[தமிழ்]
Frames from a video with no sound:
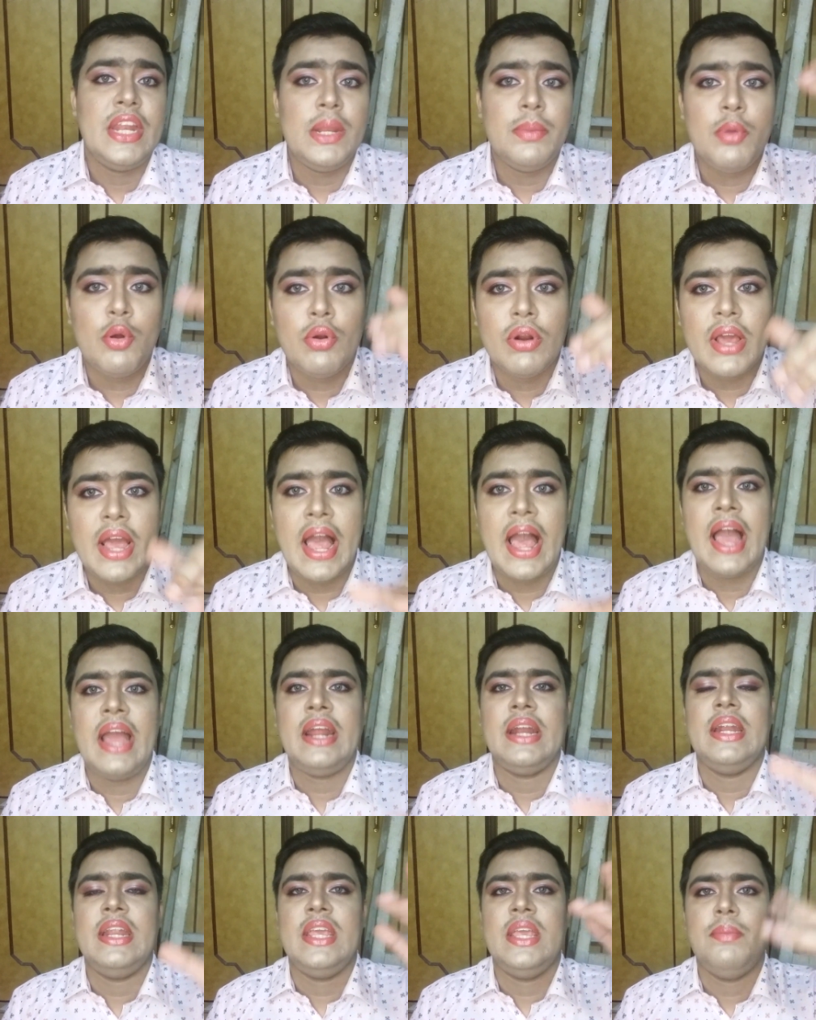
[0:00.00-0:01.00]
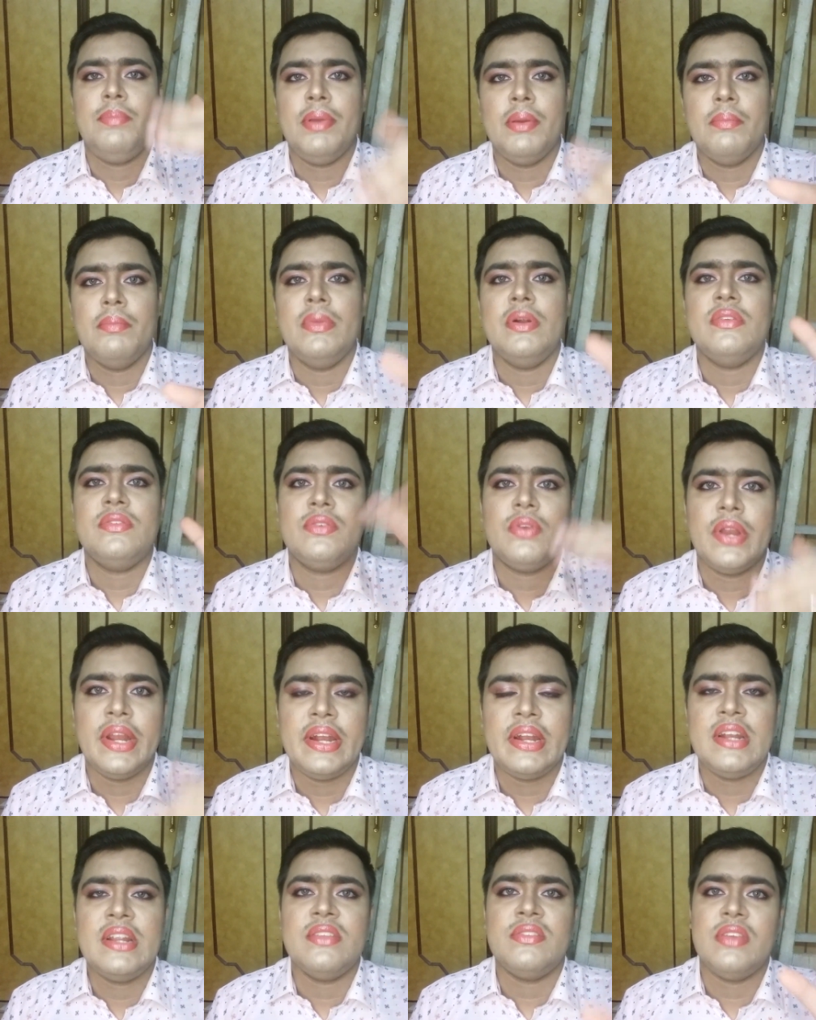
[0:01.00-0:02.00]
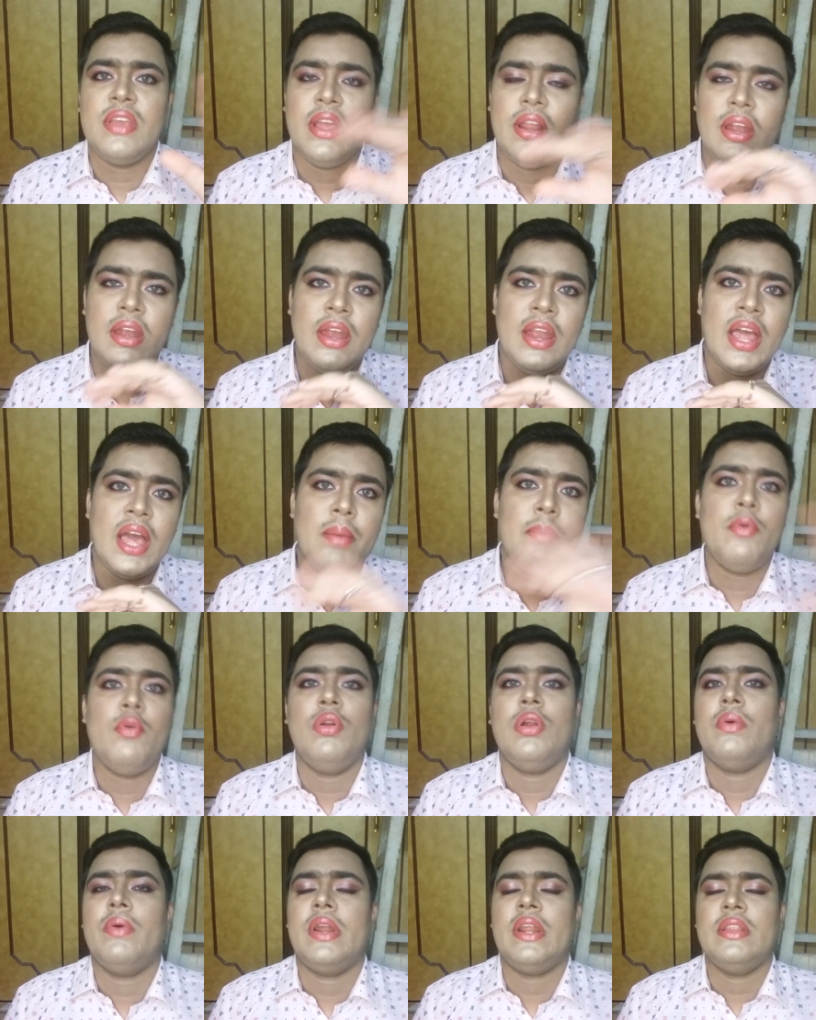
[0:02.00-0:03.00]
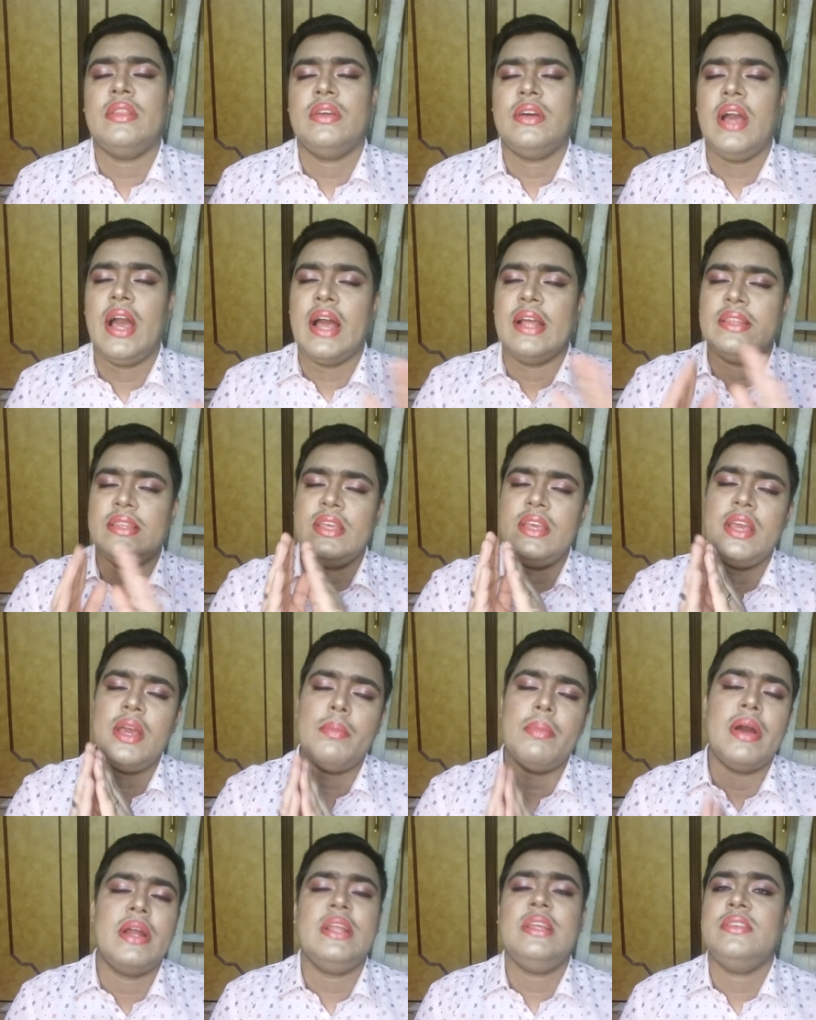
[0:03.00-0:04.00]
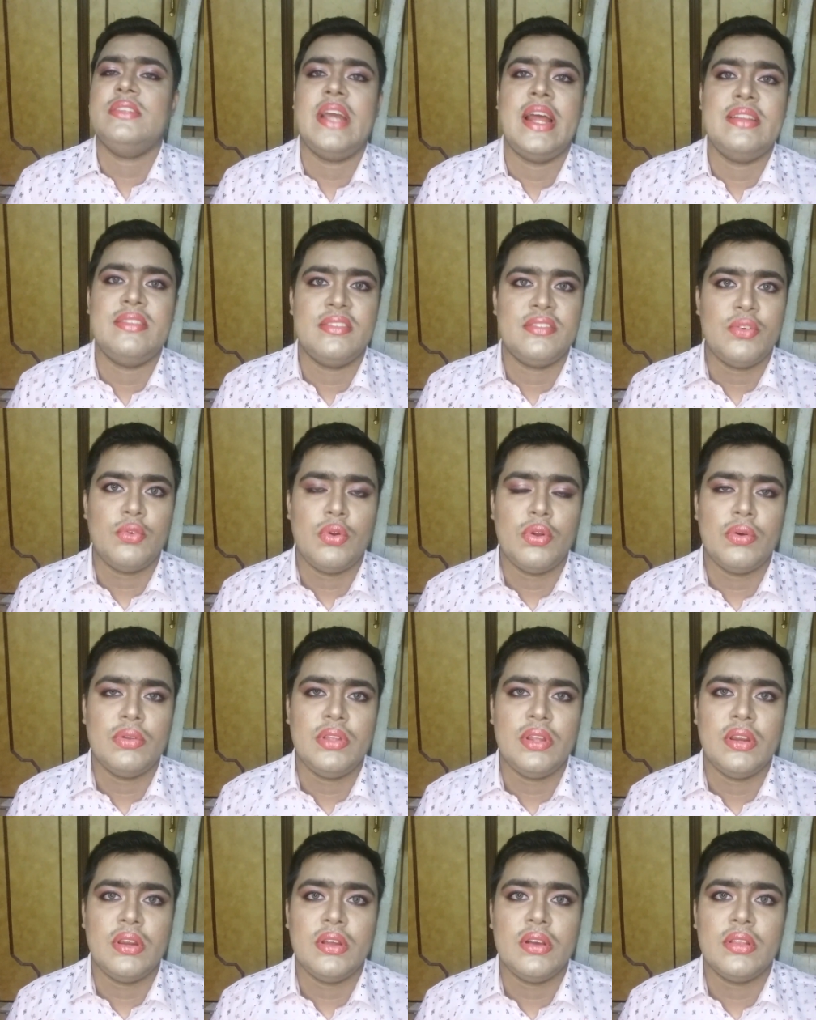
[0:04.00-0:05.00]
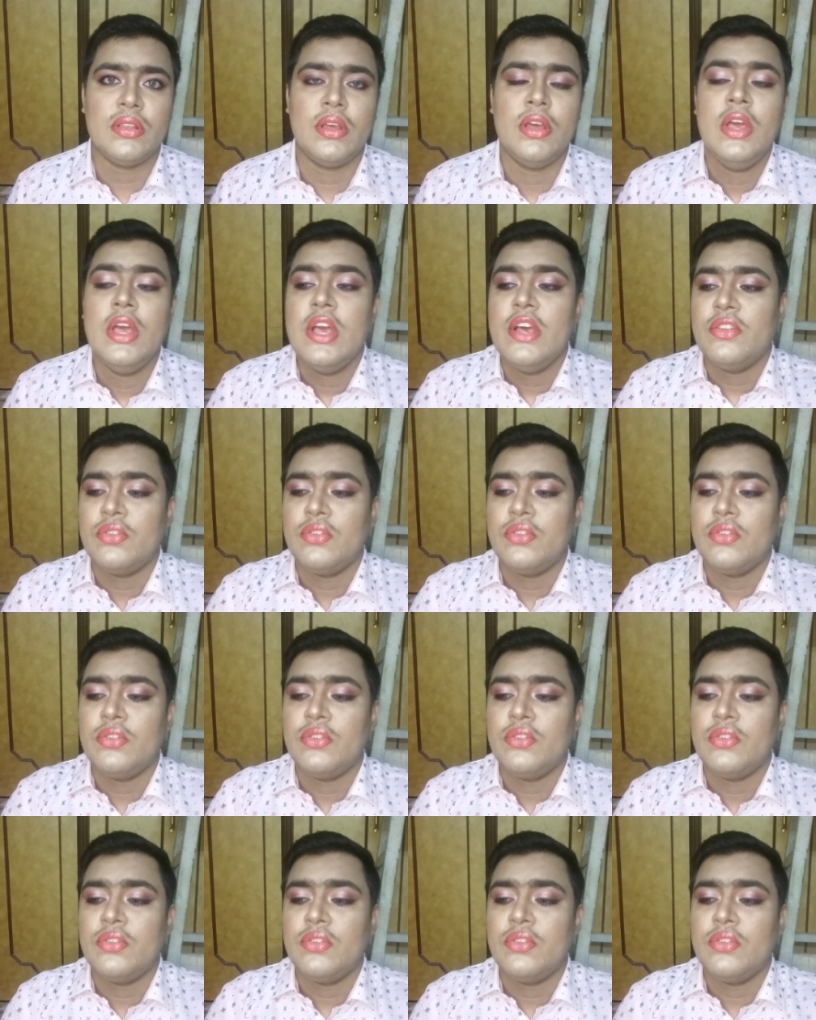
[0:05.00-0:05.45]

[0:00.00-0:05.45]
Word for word: இன்னுமே உங்களுக்கு ஆக்னி பிம்பிள்ஸ் ரெட்னஸ் எல்லாமே உங்களுக்கு வர்றதுக்கு அதிகமான சான்சஸ் உங்களுக்கு வந்து இருக்குது